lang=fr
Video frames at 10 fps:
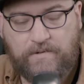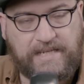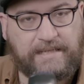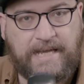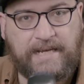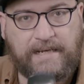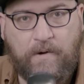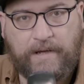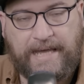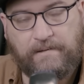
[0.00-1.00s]
s'attend quand
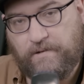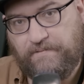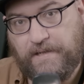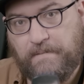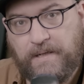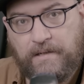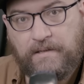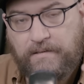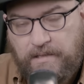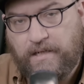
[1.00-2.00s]
on regarde un film
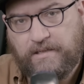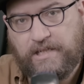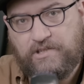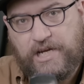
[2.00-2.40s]
de Duncan